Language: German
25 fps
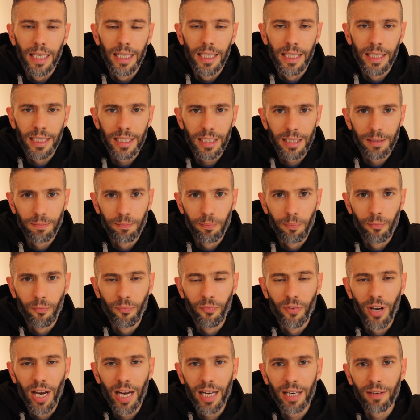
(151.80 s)
Ich
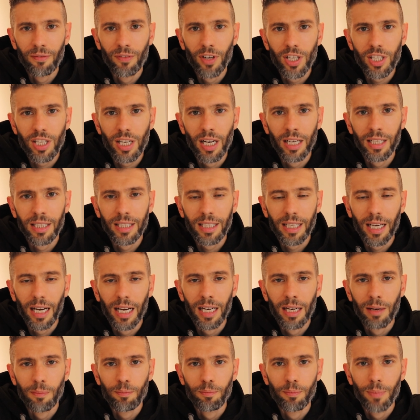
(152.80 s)
werde wahrscheinlich
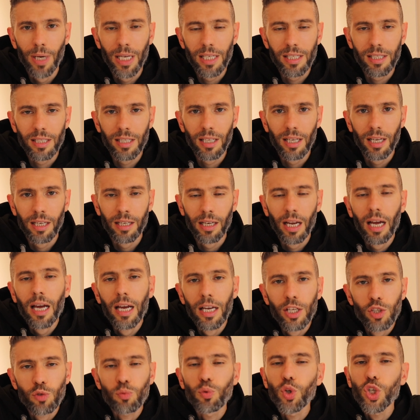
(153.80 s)
keine Bestzeit, naja,
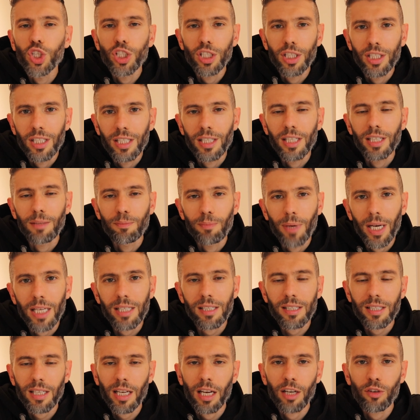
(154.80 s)
es wird die
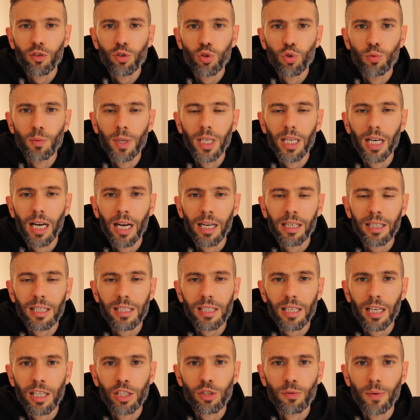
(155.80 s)
Bestzeit über die
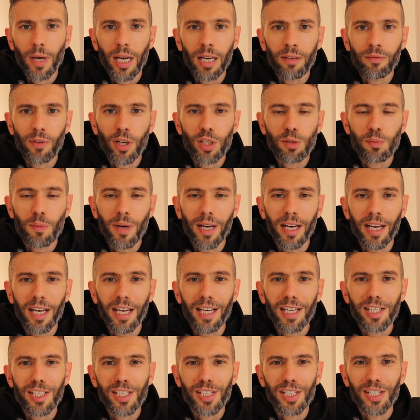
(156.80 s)
Langdistanz werden, weil es meine
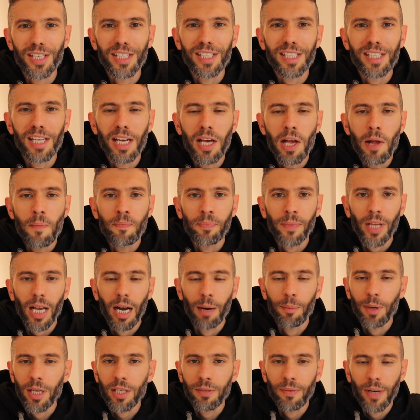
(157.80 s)
erste ist.
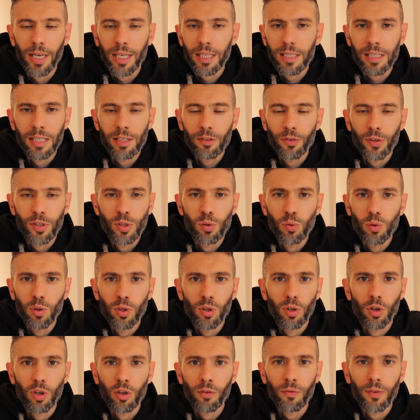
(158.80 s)
Aber ich werde jetzt nicht
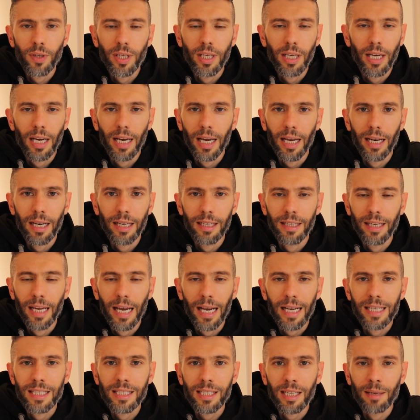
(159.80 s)
versuchen, irgendwie eine
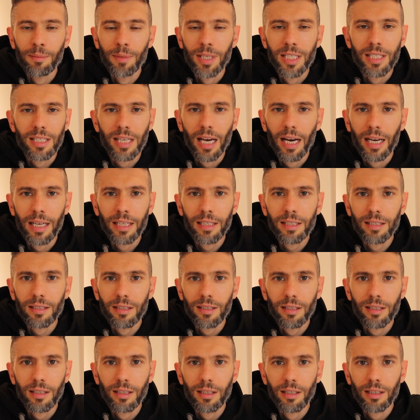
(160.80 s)
extreme
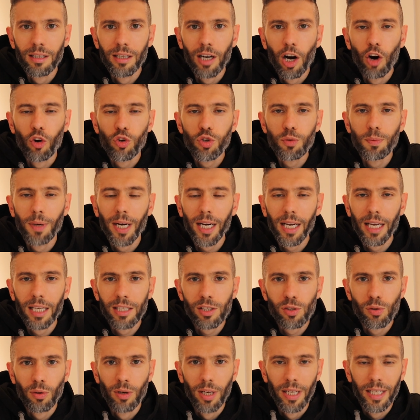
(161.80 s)
Zeit äh, aufs
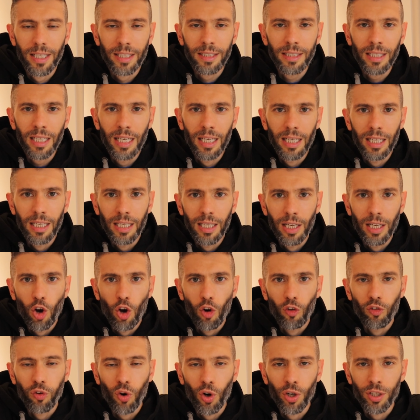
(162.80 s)
Parkett zu legen.
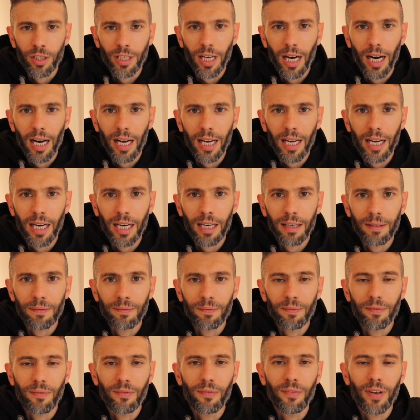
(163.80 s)
Von
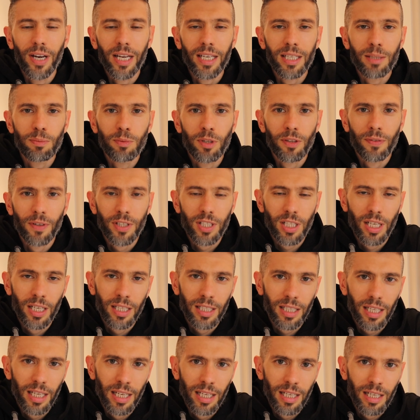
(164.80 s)
daher werde ich mich
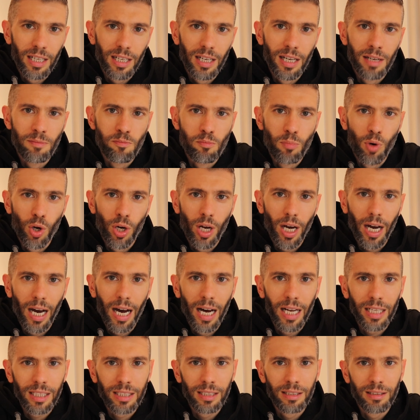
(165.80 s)
wahrscheinlich eher im
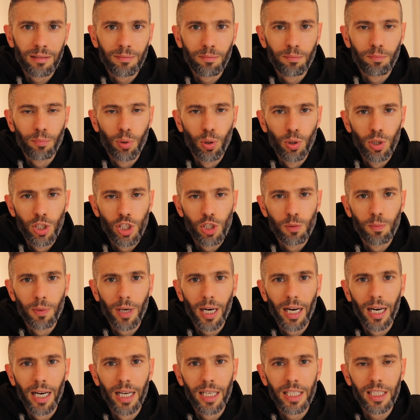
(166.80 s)
moderaten
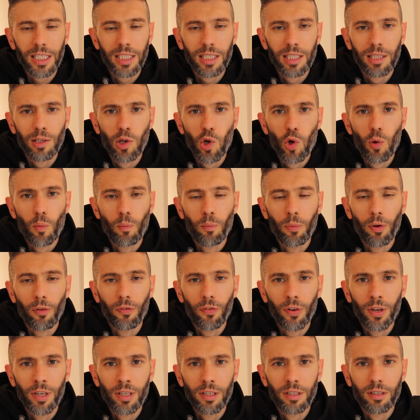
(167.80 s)
Pulsbereich
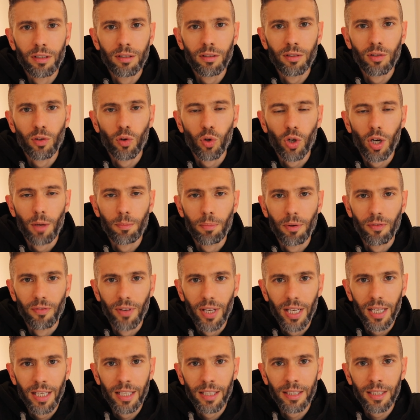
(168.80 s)
befinden oder
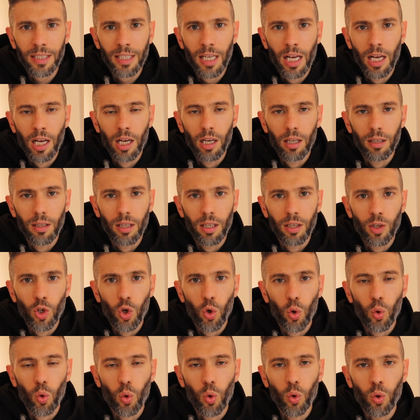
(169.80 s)
bewegen
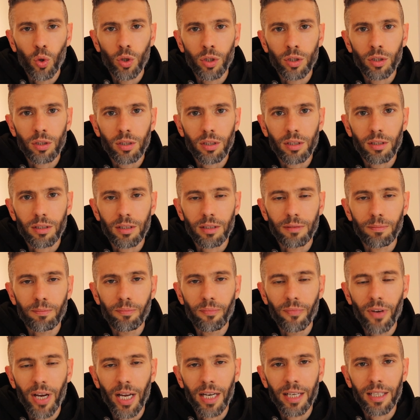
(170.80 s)
und
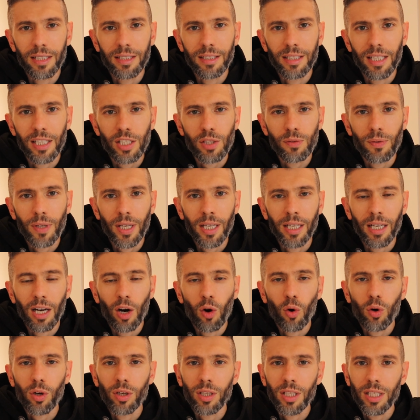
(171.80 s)
werde deswegen
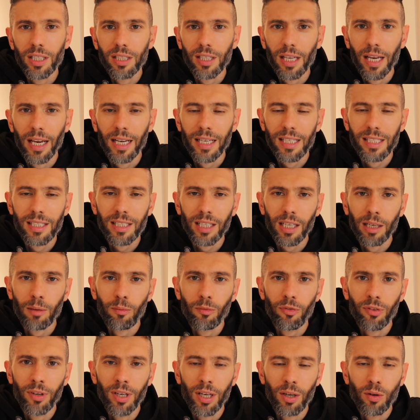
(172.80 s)
auch nicht
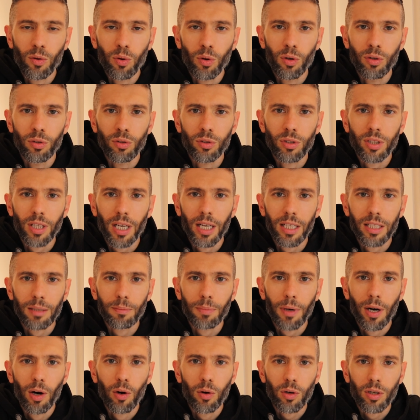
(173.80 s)
extrem viele Kohlenhydrate
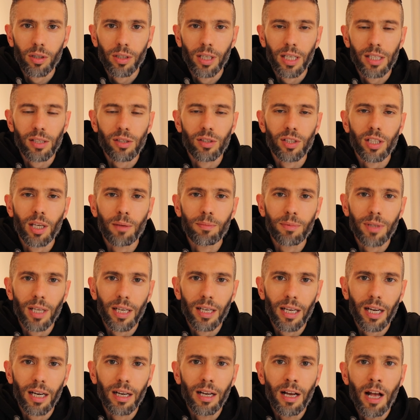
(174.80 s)
brauchen. Also es gibt ja
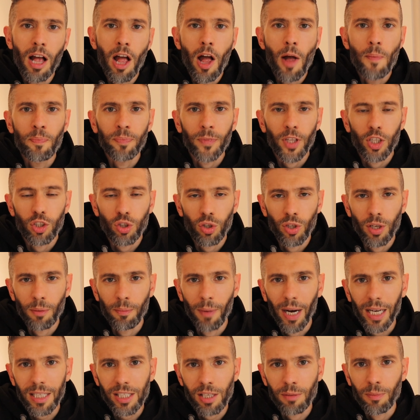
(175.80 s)
da schon die
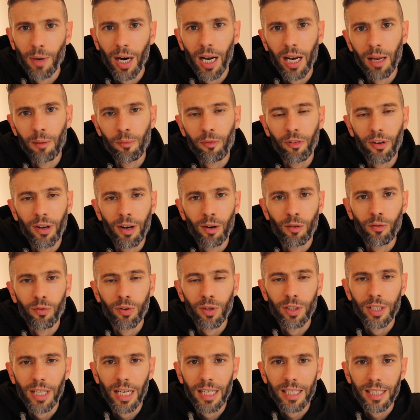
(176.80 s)
Maximalempfehlung,
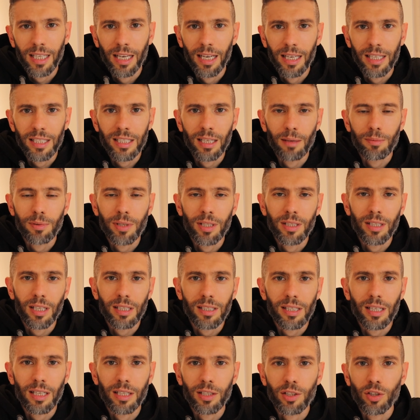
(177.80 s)
von der ich gelesen habe, sind
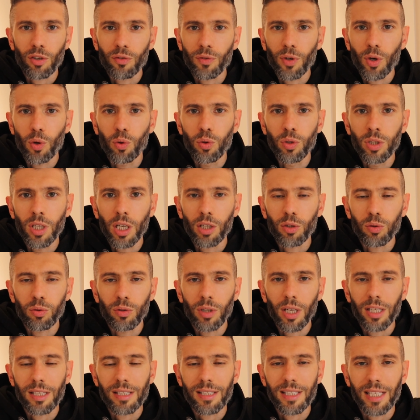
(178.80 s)
tatsächlich irgendwie 100,
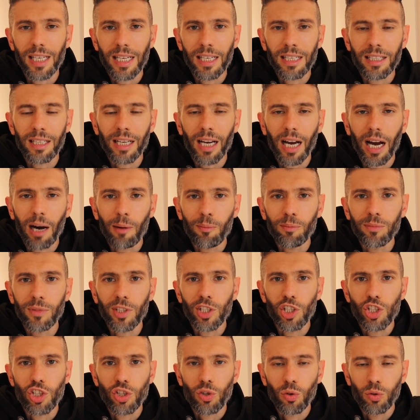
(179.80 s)
110 Gramm
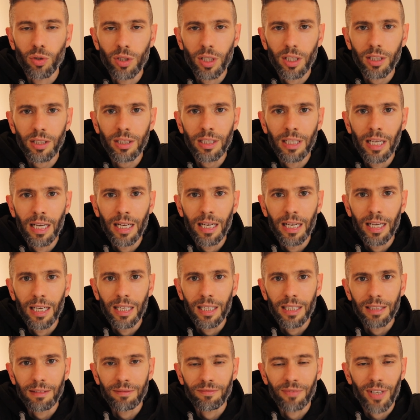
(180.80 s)
die Stunde,
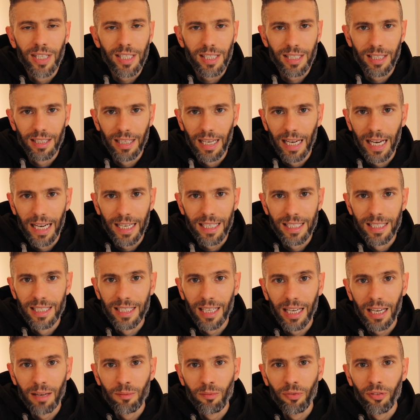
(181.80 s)
was
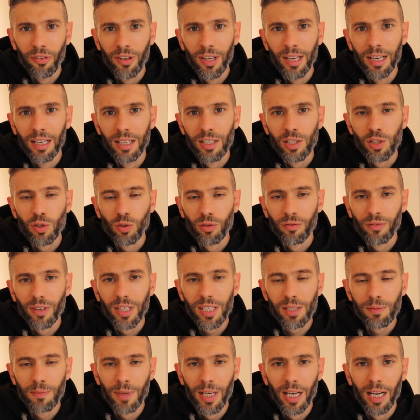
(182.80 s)
extrem viel ist und
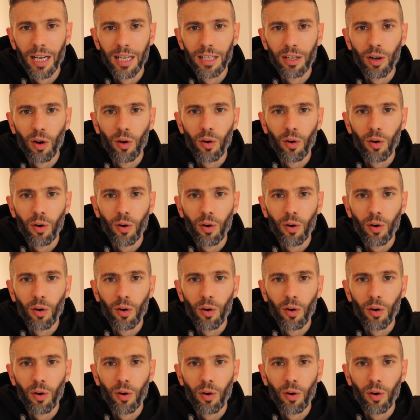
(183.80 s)
was man halt